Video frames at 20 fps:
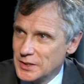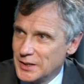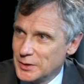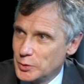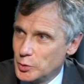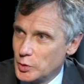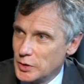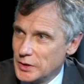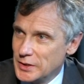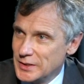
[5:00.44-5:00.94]

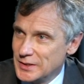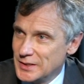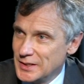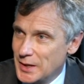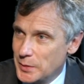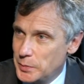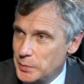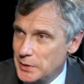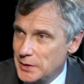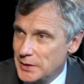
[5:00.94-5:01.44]
который они
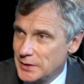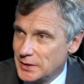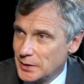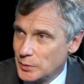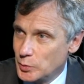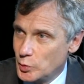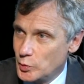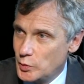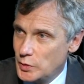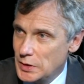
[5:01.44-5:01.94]
накопили к
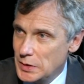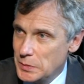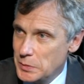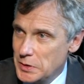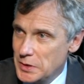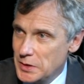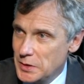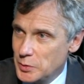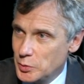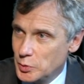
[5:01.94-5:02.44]
тому
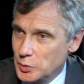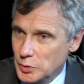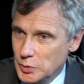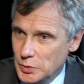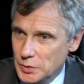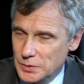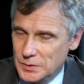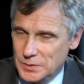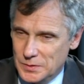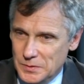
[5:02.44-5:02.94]
времени, он
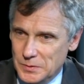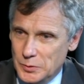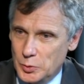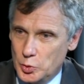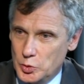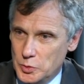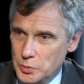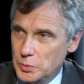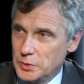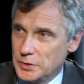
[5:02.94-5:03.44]
ну,
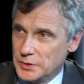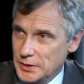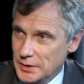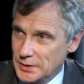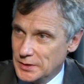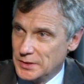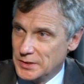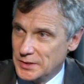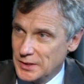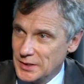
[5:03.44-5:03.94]
должен был
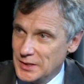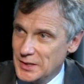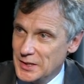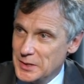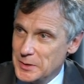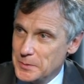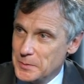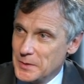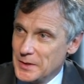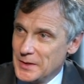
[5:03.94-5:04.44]
стать
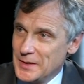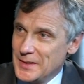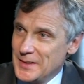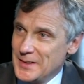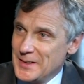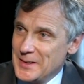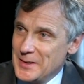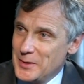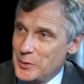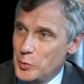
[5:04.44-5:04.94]
достоянием,
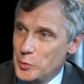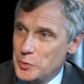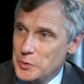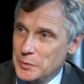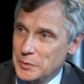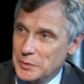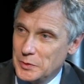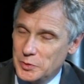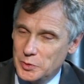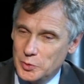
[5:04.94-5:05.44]
да, в
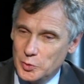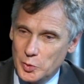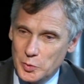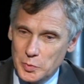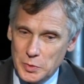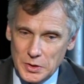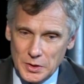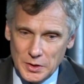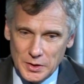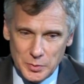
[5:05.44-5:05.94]
общем-то, да. всего
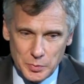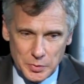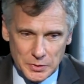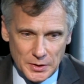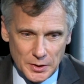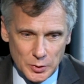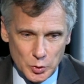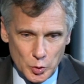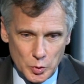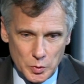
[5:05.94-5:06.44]
мира и
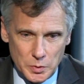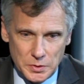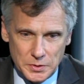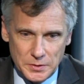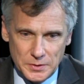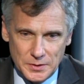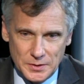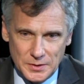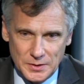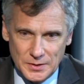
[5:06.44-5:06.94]

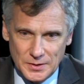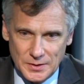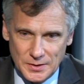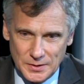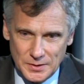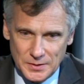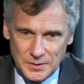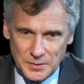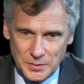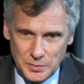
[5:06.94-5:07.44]
подготовить
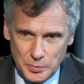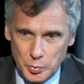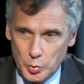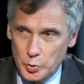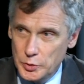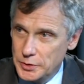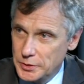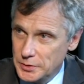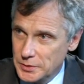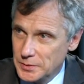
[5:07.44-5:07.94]
э,
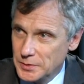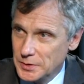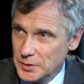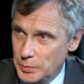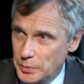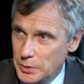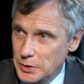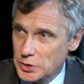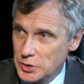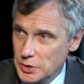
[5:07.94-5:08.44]
путь к
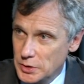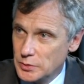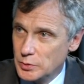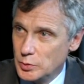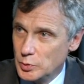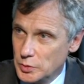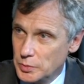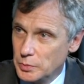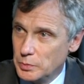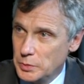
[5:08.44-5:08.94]

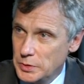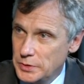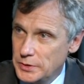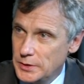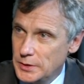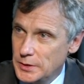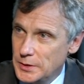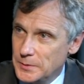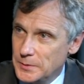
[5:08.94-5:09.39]
пришествию Мессии.